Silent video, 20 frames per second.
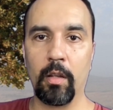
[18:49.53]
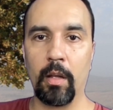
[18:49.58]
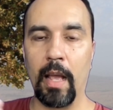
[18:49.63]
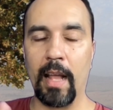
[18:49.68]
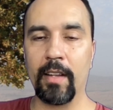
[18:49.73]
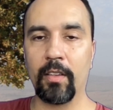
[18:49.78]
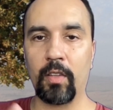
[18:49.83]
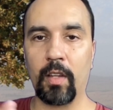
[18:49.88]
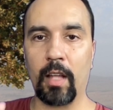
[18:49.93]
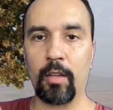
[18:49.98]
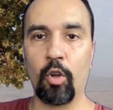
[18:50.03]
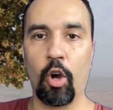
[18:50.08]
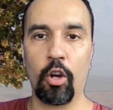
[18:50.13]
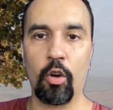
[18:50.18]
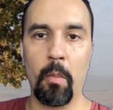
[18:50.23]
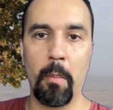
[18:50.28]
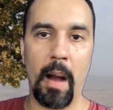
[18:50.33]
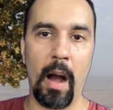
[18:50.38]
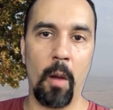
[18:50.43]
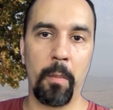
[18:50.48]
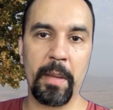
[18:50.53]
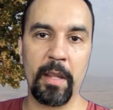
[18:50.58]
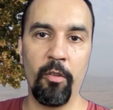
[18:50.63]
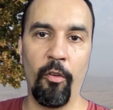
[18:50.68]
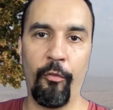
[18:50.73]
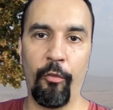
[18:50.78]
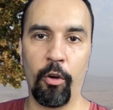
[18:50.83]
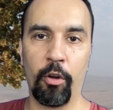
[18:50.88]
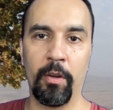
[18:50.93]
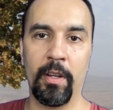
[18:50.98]
e eles adoram Baal porque
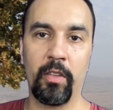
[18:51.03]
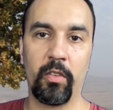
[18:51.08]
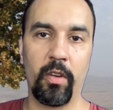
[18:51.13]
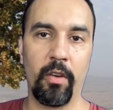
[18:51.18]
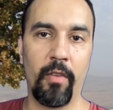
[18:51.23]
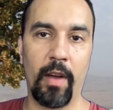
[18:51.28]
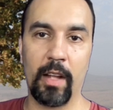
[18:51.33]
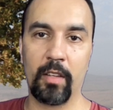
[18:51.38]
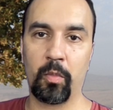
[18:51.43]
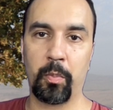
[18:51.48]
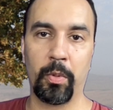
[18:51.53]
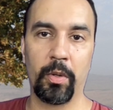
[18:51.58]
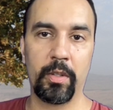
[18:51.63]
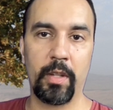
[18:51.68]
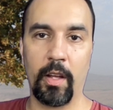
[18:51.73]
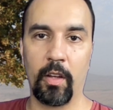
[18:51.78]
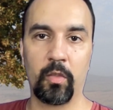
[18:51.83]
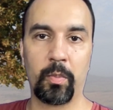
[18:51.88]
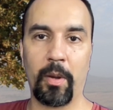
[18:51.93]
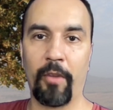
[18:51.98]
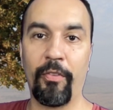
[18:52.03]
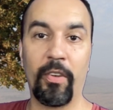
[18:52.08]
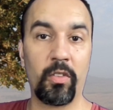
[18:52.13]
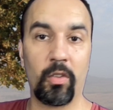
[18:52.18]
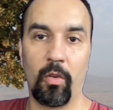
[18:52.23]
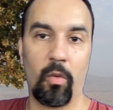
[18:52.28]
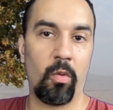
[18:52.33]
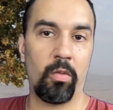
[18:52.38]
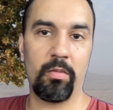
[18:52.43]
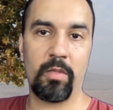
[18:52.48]
não foram reservados por Deus para
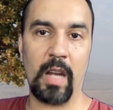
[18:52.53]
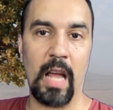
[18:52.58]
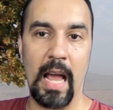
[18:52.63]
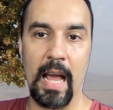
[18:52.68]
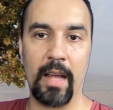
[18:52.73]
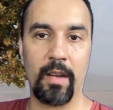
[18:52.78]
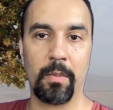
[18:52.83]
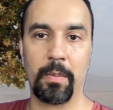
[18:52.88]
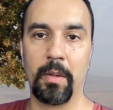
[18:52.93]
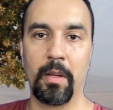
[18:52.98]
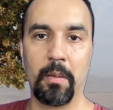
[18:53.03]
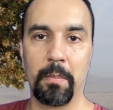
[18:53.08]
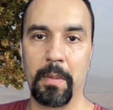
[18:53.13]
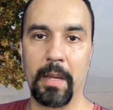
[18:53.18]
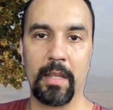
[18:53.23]
fazer o contrário, porque,